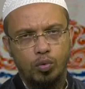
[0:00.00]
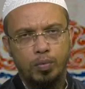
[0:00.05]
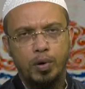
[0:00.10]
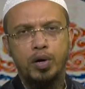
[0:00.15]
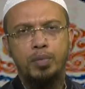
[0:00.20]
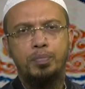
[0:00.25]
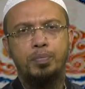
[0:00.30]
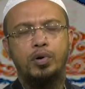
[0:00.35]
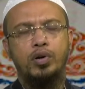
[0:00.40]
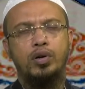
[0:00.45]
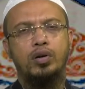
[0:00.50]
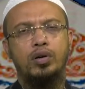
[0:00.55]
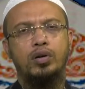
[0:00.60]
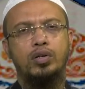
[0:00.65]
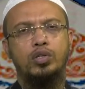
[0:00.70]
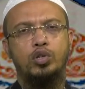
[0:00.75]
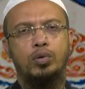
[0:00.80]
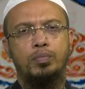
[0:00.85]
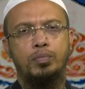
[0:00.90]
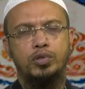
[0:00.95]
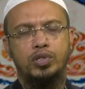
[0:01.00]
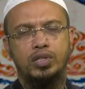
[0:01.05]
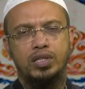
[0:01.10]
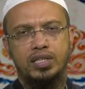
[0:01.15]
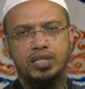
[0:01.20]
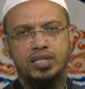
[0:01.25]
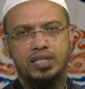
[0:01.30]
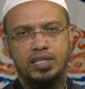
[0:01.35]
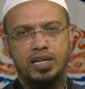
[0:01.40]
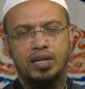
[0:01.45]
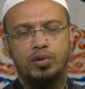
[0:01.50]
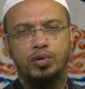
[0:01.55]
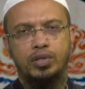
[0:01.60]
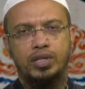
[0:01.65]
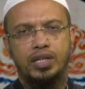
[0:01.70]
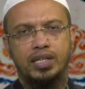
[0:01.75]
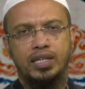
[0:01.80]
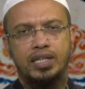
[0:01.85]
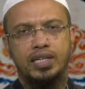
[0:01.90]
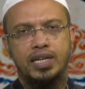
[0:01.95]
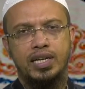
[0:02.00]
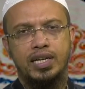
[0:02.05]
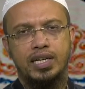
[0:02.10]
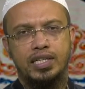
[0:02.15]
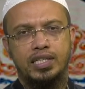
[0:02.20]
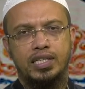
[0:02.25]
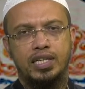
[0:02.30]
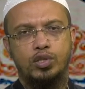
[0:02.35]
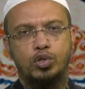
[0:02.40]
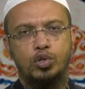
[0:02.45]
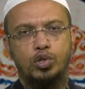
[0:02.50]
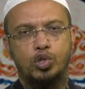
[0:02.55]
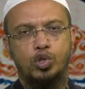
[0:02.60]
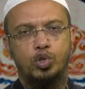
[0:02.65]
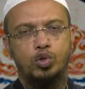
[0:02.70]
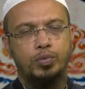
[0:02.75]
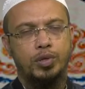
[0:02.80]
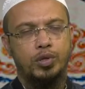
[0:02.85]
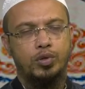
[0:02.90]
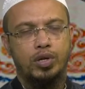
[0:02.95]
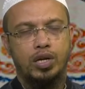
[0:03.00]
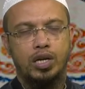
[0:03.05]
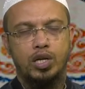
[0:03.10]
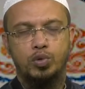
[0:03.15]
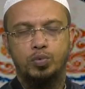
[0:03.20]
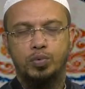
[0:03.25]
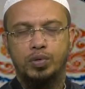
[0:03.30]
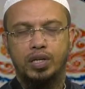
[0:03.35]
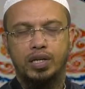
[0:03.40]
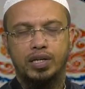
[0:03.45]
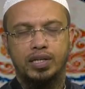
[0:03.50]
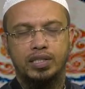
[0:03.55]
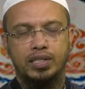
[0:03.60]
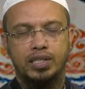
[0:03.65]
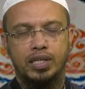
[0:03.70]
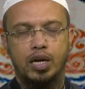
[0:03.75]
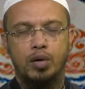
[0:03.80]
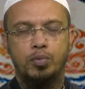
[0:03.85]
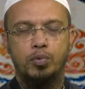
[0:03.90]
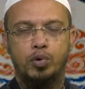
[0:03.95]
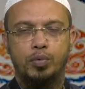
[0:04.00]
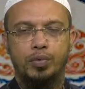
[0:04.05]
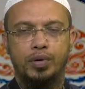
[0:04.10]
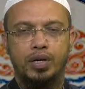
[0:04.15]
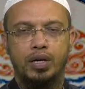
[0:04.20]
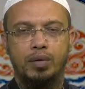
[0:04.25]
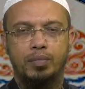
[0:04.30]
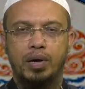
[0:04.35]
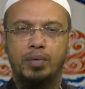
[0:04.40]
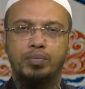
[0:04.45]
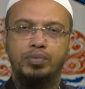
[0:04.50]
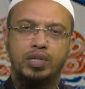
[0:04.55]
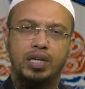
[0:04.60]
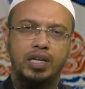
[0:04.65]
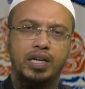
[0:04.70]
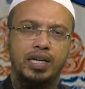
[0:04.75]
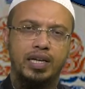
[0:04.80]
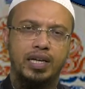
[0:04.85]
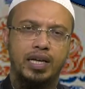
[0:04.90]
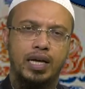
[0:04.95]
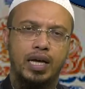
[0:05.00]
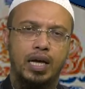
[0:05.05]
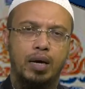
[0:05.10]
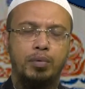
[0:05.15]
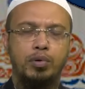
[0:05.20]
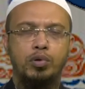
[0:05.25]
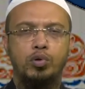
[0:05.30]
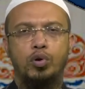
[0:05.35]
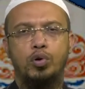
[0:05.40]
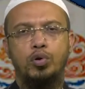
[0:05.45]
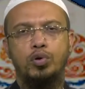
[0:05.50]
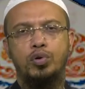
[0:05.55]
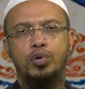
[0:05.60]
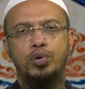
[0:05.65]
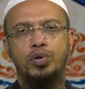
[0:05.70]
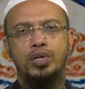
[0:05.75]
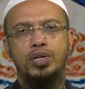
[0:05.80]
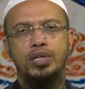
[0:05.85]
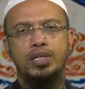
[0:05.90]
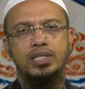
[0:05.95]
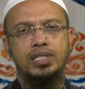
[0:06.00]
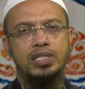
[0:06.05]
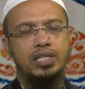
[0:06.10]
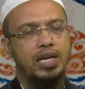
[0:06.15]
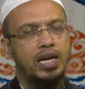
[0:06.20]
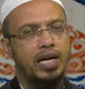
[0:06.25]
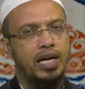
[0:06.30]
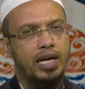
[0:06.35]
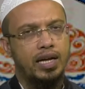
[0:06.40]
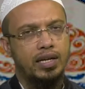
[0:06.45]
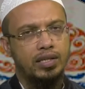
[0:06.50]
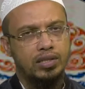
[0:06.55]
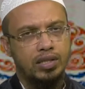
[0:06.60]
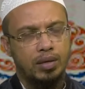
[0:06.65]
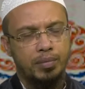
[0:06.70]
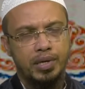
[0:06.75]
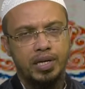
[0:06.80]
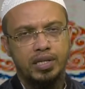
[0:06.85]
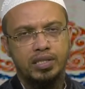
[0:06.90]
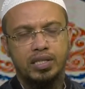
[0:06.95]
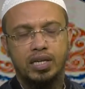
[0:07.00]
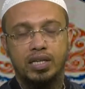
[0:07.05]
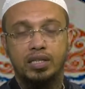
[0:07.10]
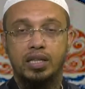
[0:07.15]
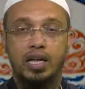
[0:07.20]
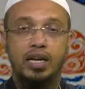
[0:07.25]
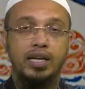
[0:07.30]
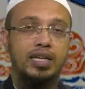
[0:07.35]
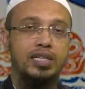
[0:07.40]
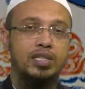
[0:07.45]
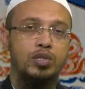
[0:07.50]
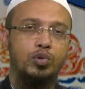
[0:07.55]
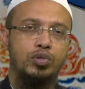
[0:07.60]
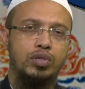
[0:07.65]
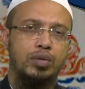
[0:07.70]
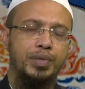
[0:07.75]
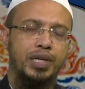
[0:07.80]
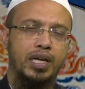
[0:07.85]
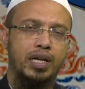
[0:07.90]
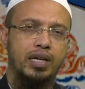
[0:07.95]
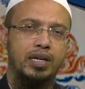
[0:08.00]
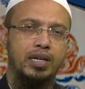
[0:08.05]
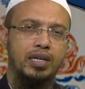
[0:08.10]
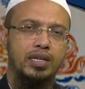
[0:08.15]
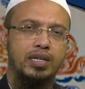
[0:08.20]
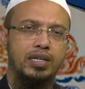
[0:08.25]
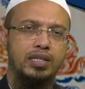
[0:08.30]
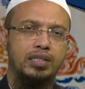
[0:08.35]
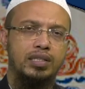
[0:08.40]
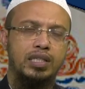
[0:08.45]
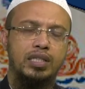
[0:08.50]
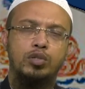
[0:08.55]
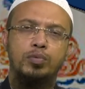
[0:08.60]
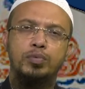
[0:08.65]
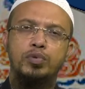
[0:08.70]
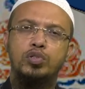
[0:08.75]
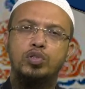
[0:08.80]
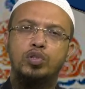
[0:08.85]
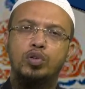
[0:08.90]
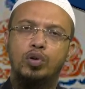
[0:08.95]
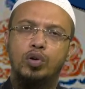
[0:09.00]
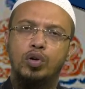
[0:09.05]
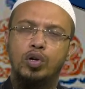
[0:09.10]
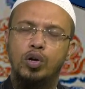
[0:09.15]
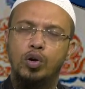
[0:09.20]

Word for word: উভয়ের পক্ষ সম্মতিতে যে জেনা হয়ে থাকে সেটার জন্য শুধুমাত্র আল্লাহ সুমাতার কাছে একাই মনোপক্ষে মাফ চাইলে এবং কখনও জেনায় আর যাবে না জেনার ধারে কাছেও যাবে না যে সমস্ত